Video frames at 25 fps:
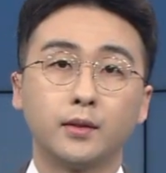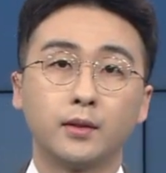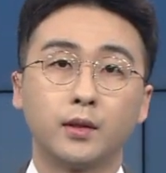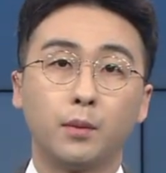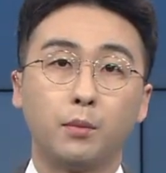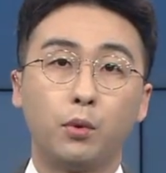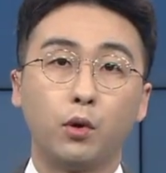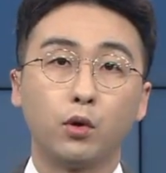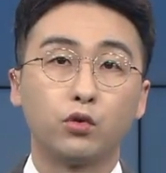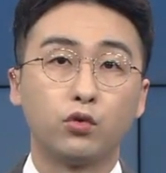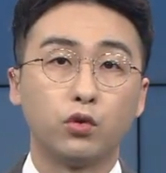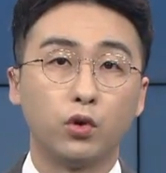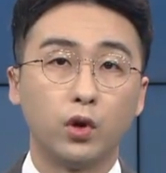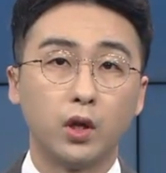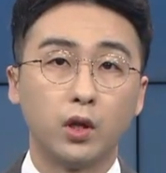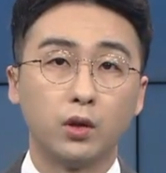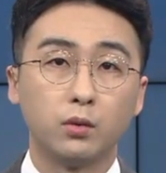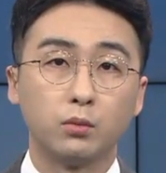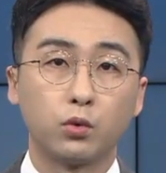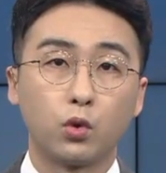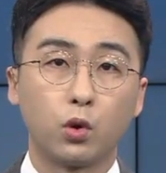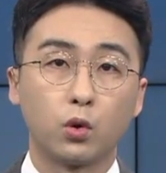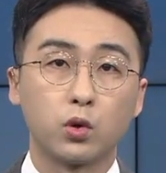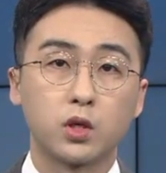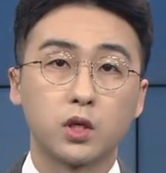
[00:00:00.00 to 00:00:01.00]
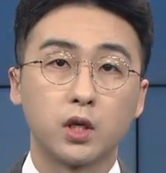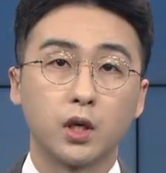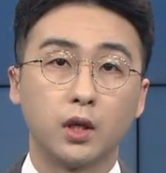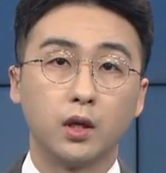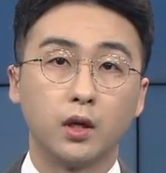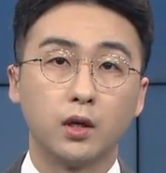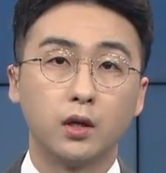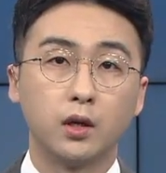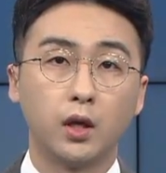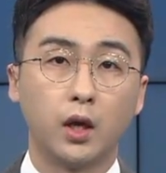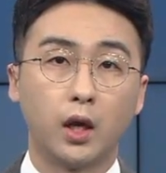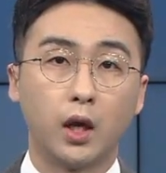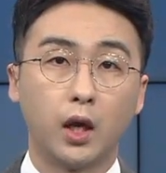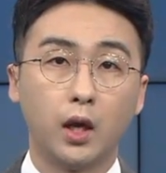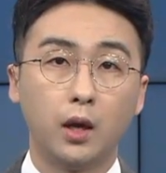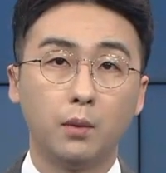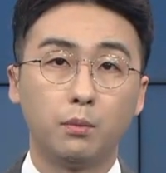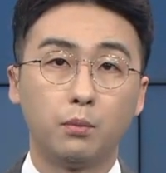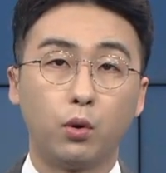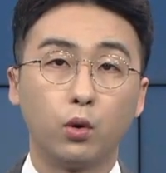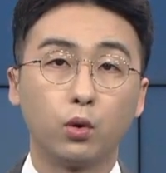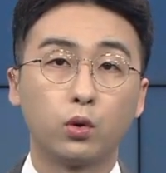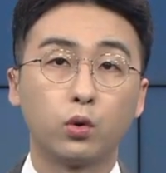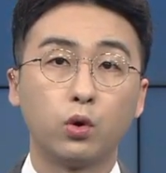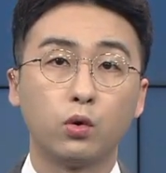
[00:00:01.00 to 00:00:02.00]
네, 보툴리눔 톡신, 흔히
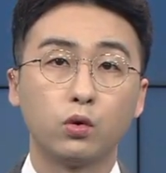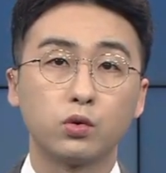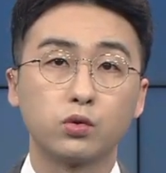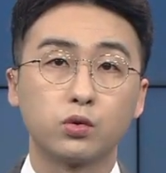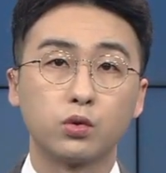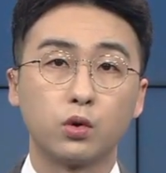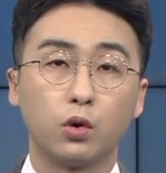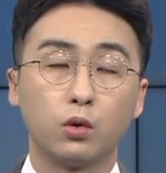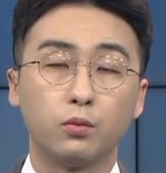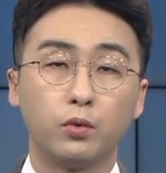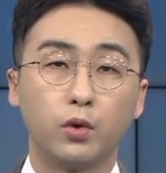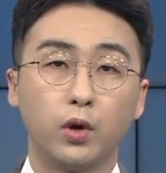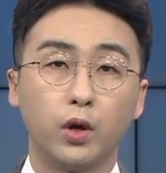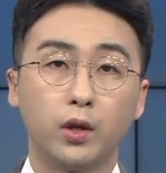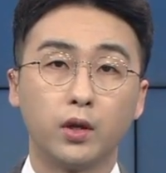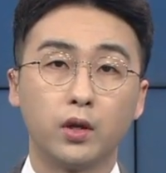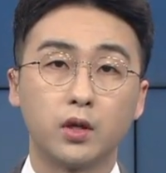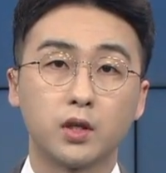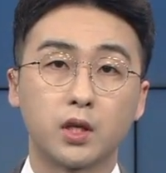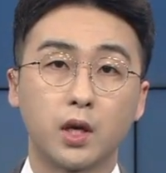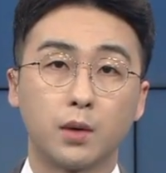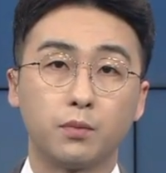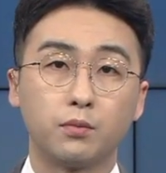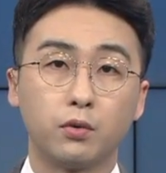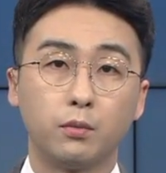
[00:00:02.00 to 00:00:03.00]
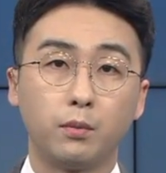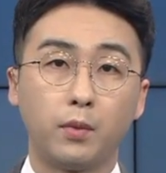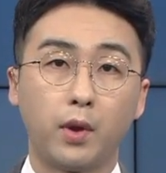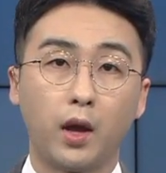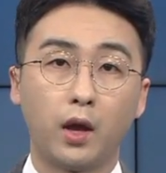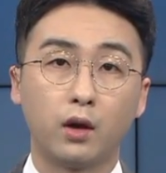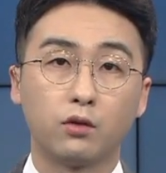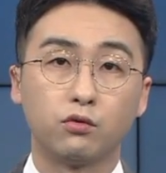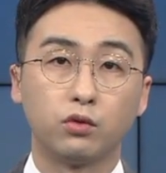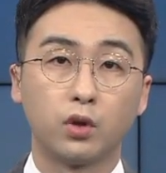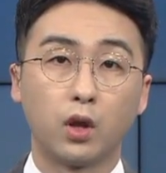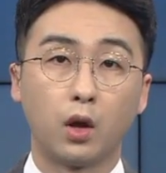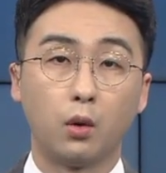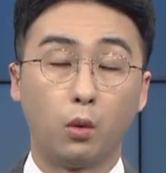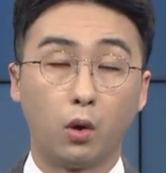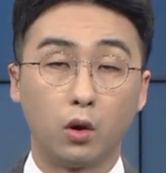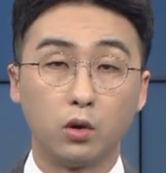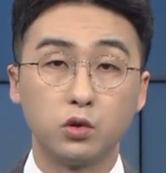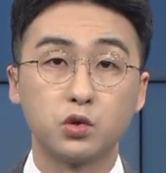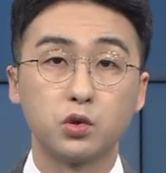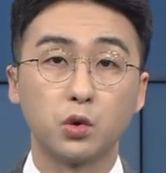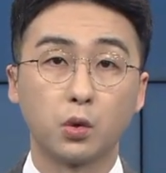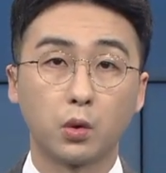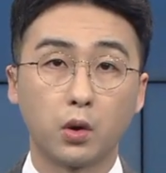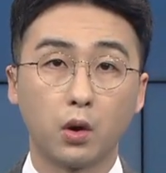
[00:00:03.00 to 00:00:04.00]
보톡스로 불리는 제품의 국내
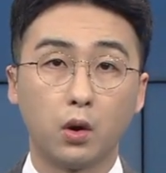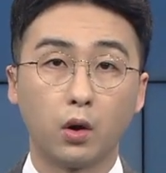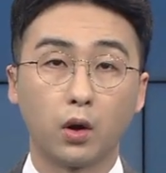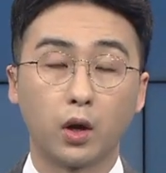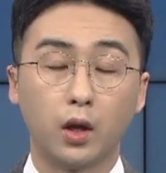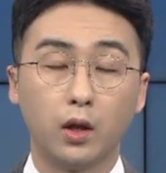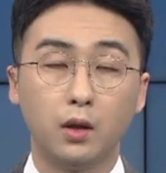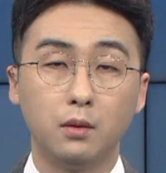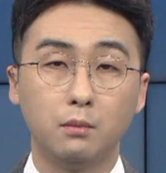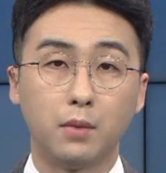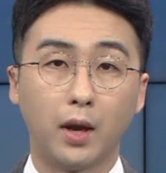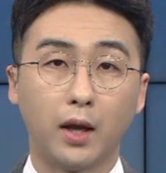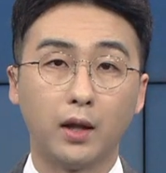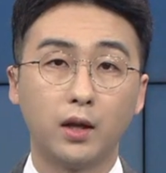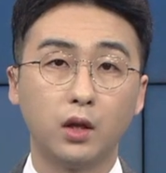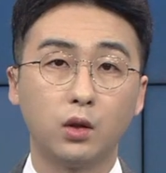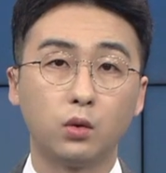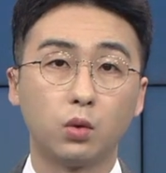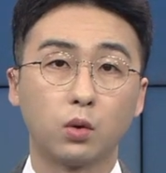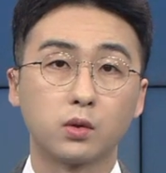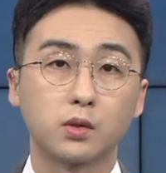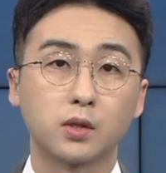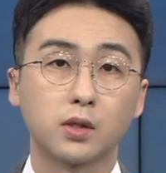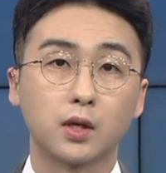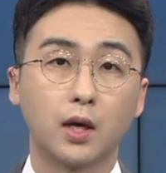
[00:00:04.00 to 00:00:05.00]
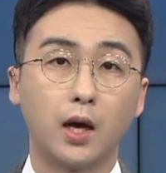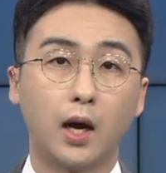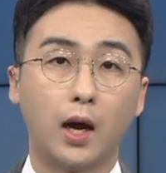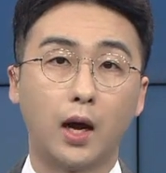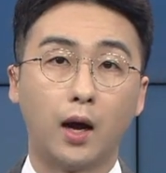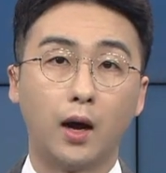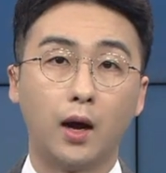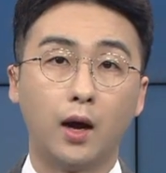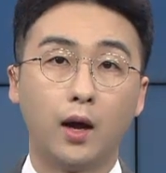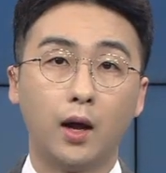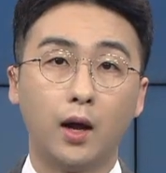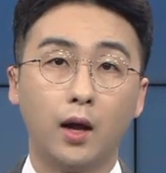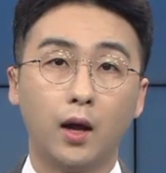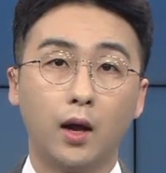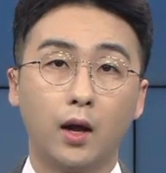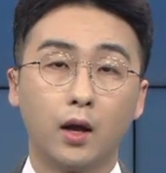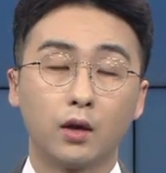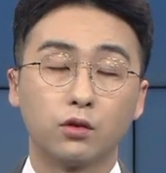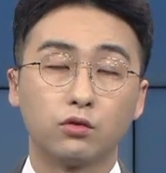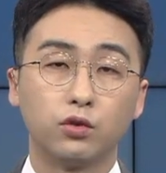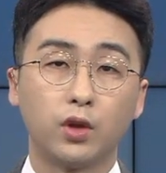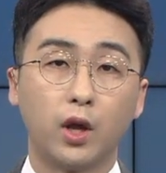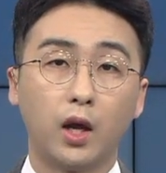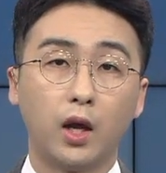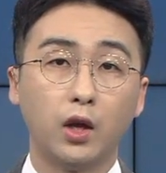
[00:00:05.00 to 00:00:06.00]
원조격인 메디톡스가
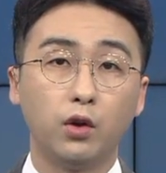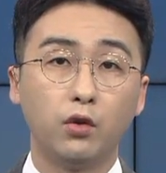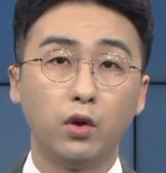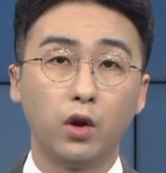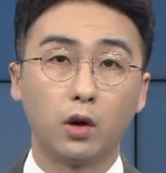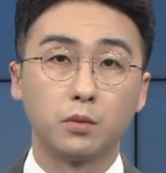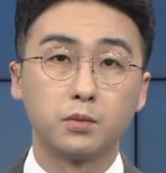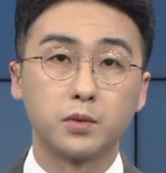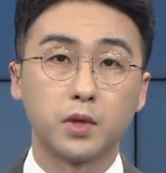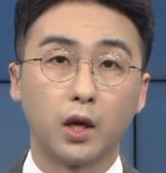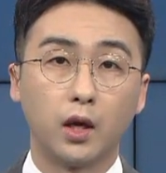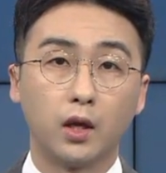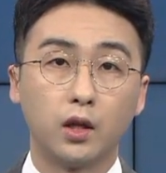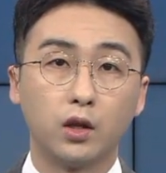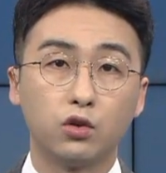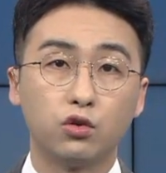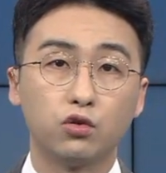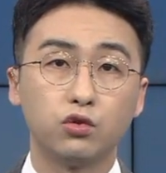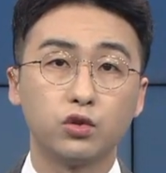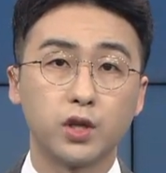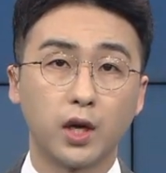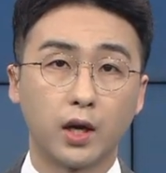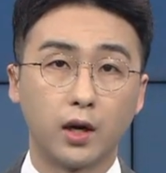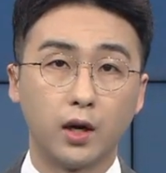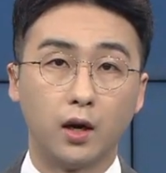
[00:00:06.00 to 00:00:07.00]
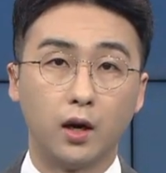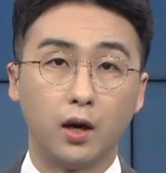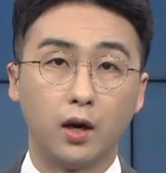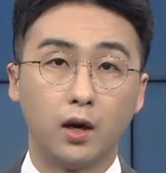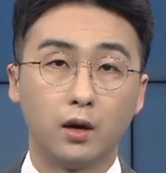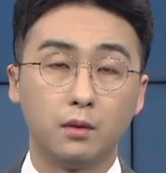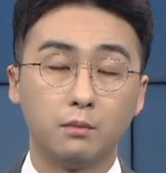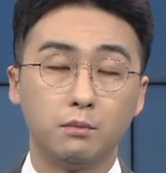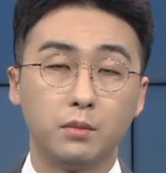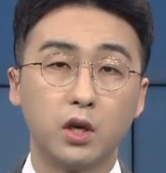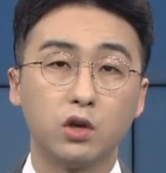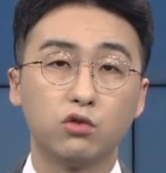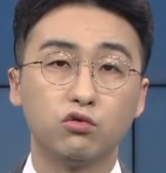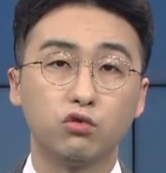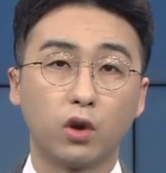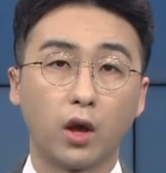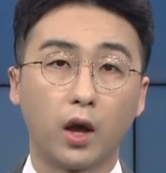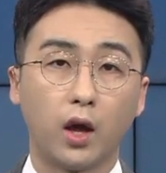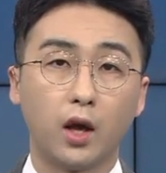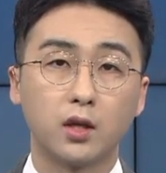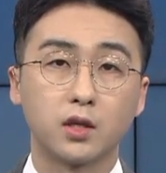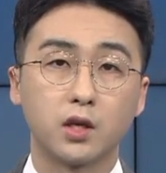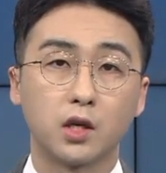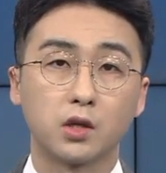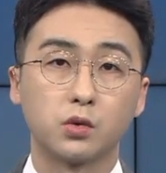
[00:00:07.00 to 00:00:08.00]
국내 1위 업체인 휴제를
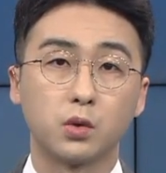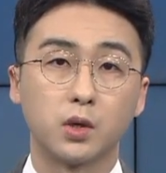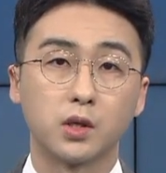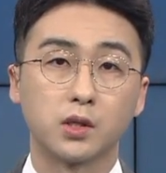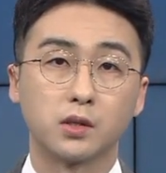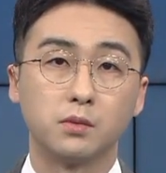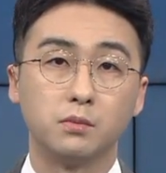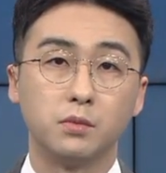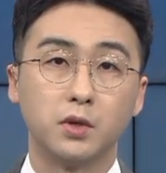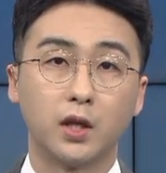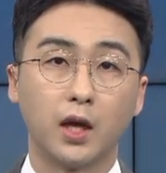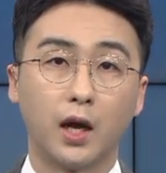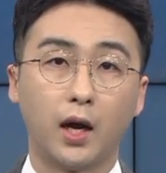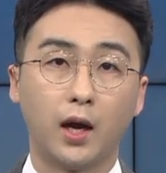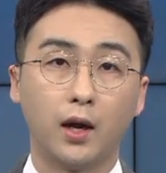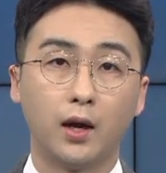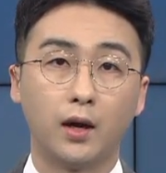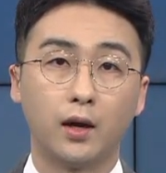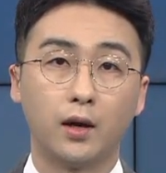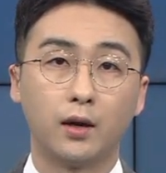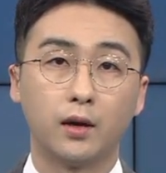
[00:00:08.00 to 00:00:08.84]
미국에 제소했습니다.